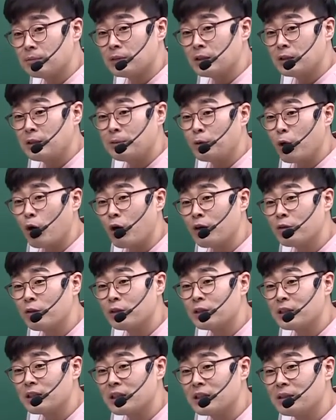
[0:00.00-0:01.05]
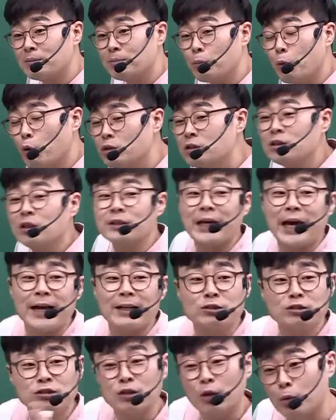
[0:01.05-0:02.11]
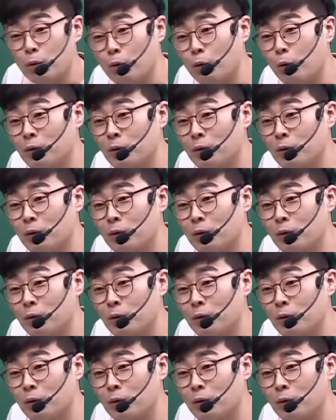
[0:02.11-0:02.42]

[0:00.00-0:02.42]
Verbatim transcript: 그럼 여기서 지금 모든 걸 다 해줄 수는 없고